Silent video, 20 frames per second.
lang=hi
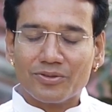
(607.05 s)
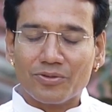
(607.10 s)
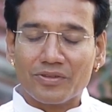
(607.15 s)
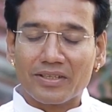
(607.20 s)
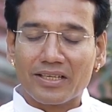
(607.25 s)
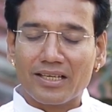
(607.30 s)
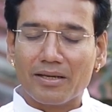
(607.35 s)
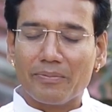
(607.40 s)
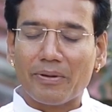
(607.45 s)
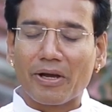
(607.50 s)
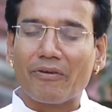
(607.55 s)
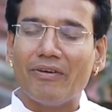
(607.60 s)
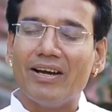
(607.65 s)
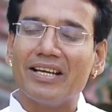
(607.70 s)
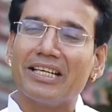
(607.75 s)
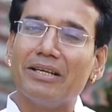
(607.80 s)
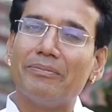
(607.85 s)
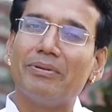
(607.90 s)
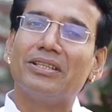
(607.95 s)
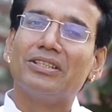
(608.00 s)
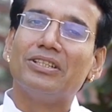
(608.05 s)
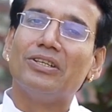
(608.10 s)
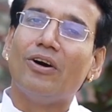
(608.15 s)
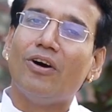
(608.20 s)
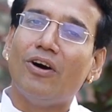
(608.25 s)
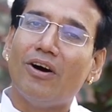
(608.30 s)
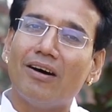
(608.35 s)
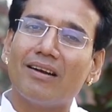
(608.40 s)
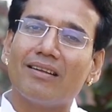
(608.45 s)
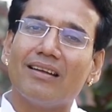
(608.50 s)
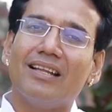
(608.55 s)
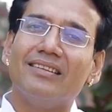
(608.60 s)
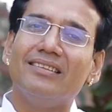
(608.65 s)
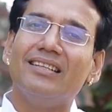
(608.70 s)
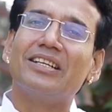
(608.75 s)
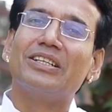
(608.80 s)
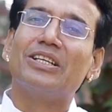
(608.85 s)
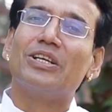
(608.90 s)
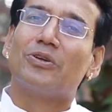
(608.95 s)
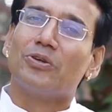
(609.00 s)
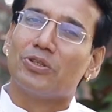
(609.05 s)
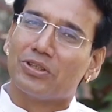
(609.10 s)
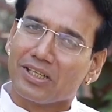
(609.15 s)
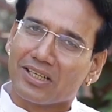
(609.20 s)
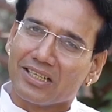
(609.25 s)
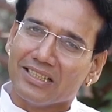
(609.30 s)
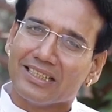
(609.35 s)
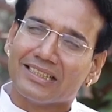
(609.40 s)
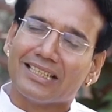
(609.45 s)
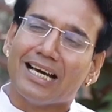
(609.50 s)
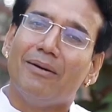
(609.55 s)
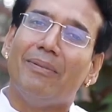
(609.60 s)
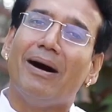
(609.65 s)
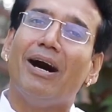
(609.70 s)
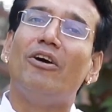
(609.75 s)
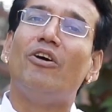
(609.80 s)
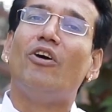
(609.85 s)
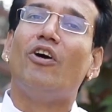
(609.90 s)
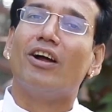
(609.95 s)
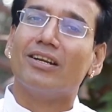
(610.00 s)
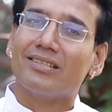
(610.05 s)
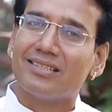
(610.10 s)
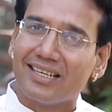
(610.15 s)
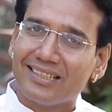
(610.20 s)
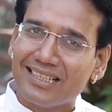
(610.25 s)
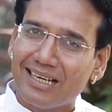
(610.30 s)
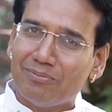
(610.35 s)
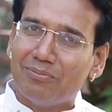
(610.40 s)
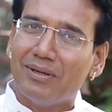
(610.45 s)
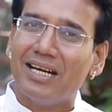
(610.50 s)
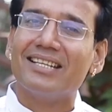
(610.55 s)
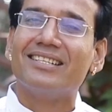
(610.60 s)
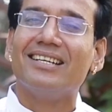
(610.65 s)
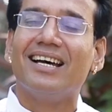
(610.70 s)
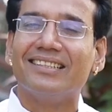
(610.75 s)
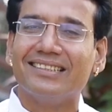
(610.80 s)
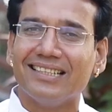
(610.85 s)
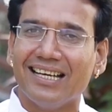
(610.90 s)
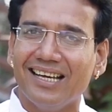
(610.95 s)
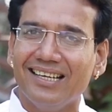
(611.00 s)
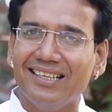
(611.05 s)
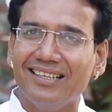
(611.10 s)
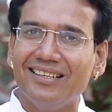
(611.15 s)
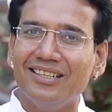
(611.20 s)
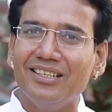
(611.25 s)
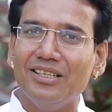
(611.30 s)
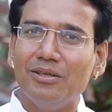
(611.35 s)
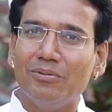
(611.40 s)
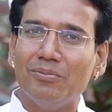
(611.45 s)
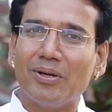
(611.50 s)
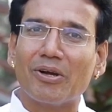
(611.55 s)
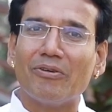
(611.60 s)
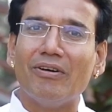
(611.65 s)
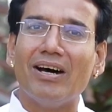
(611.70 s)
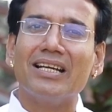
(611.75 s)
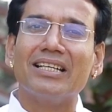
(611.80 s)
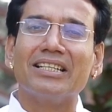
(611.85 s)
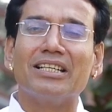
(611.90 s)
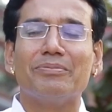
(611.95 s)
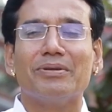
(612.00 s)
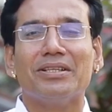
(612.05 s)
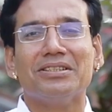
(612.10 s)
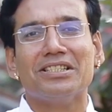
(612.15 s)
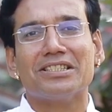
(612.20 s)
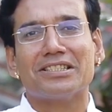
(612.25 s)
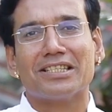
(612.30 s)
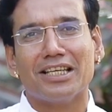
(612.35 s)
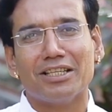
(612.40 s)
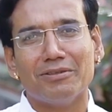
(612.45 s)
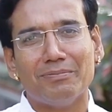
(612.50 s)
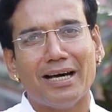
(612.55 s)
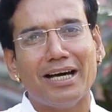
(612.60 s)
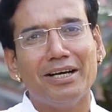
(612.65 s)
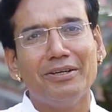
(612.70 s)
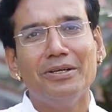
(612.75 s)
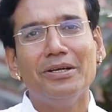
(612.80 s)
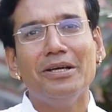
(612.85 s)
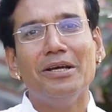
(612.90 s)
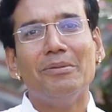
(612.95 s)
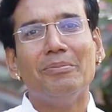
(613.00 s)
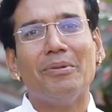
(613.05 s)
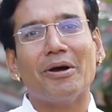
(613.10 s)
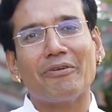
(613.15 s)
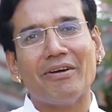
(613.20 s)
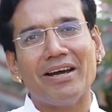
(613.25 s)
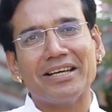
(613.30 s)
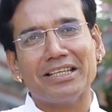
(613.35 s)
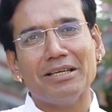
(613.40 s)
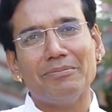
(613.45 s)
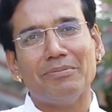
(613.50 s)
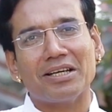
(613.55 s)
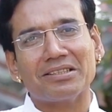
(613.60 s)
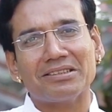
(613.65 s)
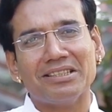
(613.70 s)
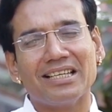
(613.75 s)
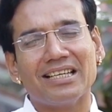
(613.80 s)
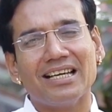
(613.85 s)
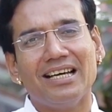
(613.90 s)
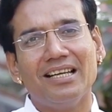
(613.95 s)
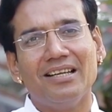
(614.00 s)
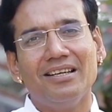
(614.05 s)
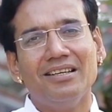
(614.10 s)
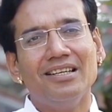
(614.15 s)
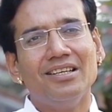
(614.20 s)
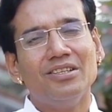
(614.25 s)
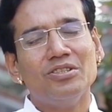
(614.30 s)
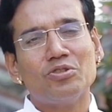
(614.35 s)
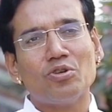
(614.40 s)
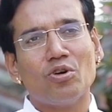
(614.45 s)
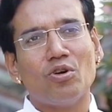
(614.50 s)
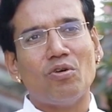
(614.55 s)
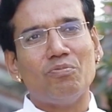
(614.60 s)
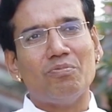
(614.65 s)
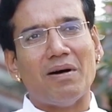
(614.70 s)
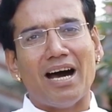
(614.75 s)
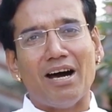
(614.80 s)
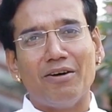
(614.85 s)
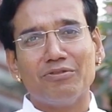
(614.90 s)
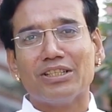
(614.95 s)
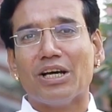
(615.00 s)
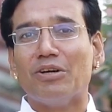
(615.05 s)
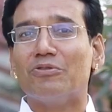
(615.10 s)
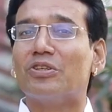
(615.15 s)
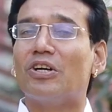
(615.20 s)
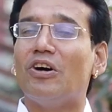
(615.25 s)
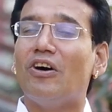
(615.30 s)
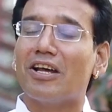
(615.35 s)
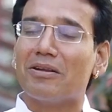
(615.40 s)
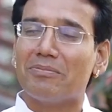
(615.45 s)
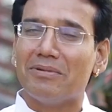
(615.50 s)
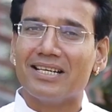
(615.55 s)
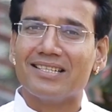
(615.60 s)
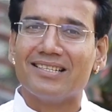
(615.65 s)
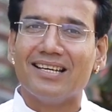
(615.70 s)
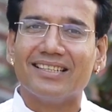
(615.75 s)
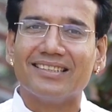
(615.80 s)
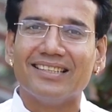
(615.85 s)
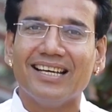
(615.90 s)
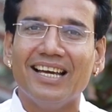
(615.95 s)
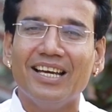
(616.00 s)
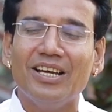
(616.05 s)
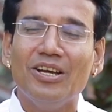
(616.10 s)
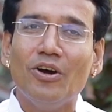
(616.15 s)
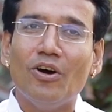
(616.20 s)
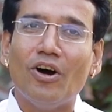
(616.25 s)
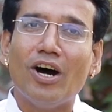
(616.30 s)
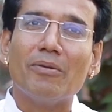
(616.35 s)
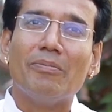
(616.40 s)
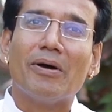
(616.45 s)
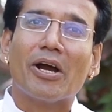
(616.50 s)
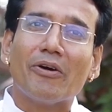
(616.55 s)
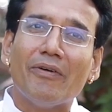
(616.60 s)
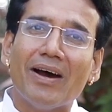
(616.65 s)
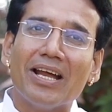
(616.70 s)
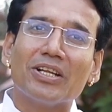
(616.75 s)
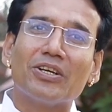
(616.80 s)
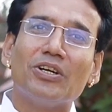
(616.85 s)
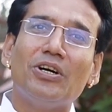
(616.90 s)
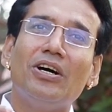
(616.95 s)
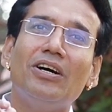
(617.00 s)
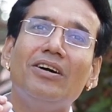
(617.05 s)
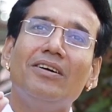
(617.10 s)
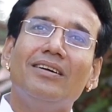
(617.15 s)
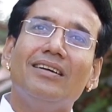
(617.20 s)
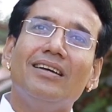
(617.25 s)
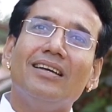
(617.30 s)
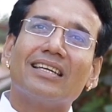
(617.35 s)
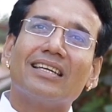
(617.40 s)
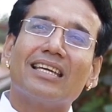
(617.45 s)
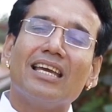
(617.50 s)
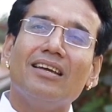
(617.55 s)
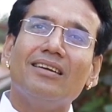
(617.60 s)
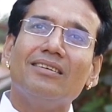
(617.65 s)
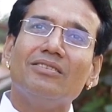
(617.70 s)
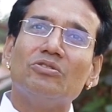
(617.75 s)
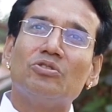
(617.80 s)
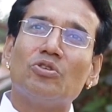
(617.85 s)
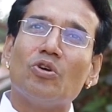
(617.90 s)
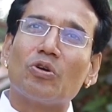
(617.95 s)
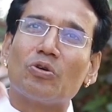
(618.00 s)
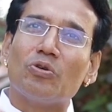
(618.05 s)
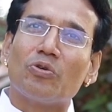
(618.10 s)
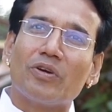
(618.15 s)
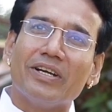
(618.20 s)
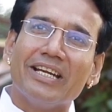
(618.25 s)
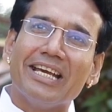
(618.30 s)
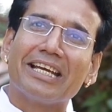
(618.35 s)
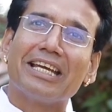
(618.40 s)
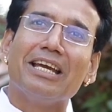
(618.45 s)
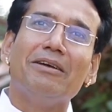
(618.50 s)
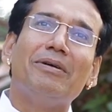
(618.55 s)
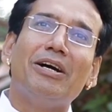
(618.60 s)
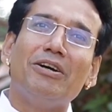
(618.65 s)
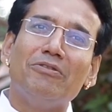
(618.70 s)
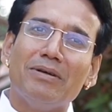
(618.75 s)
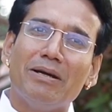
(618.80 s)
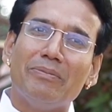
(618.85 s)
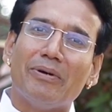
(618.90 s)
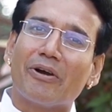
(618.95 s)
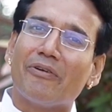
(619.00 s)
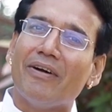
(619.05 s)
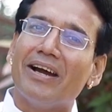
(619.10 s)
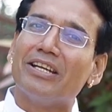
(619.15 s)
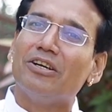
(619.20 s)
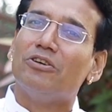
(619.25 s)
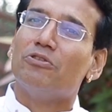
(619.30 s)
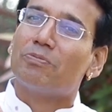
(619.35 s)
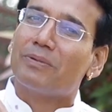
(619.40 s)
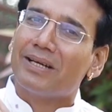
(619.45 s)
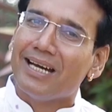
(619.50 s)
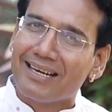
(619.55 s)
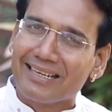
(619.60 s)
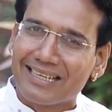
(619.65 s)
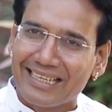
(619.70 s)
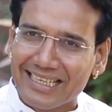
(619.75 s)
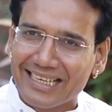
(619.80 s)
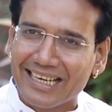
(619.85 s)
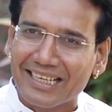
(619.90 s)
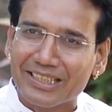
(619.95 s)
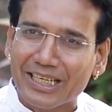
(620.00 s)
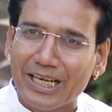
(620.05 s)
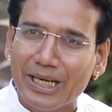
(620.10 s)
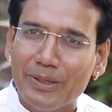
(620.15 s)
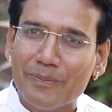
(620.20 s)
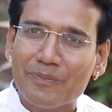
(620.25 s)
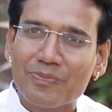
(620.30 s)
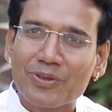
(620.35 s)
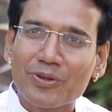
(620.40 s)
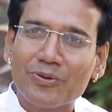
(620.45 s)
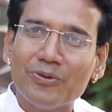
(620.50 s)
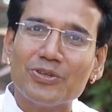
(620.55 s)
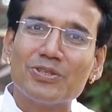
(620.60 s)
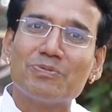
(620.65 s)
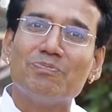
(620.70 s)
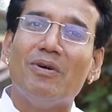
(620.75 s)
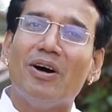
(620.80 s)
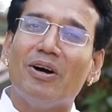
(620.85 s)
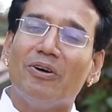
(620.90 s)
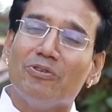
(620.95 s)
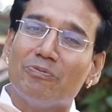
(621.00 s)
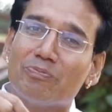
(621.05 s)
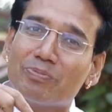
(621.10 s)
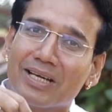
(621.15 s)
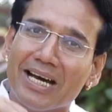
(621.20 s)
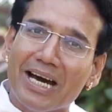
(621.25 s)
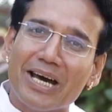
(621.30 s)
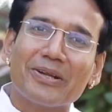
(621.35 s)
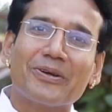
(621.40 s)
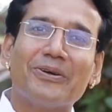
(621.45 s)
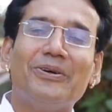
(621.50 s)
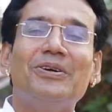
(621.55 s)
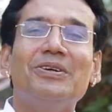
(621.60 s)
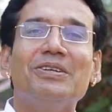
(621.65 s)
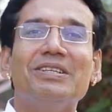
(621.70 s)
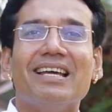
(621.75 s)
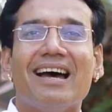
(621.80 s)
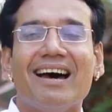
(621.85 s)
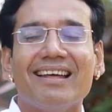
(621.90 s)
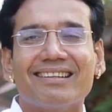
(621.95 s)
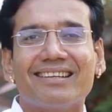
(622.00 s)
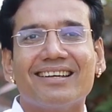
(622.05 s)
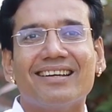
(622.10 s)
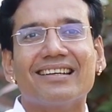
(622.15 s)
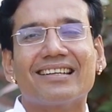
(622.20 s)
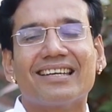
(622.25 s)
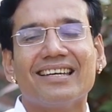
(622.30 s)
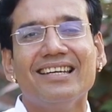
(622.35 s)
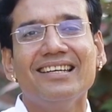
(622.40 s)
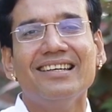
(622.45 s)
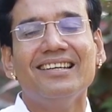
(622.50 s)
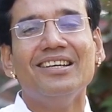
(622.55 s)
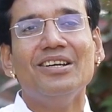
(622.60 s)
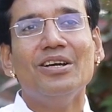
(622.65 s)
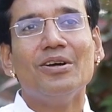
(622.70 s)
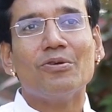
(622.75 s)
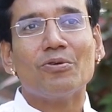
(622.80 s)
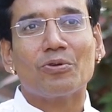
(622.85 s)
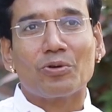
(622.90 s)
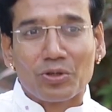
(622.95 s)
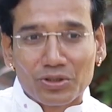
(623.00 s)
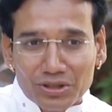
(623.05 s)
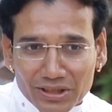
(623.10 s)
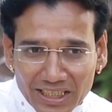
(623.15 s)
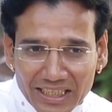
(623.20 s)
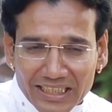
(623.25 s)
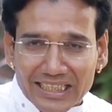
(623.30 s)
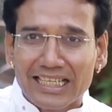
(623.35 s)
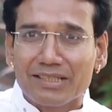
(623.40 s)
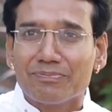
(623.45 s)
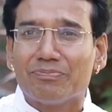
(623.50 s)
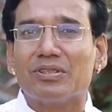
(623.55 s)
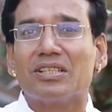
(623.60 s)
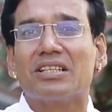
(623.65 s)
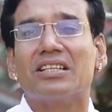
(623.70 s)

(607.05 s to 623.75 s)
सुनकर भगवान के प्रति और अंदर की कृतज्ञता भाव और ज़्यादा बढ़ जाता है भगवान के प्रति सद्भाव भगवान की भक्ति का जो भाव था उनका और बढ़ जाता है और भगवान को के जो कुकड़े के भाव में भगवान ने उपकार किया था उस उपकार को याद करके कृतज्ञ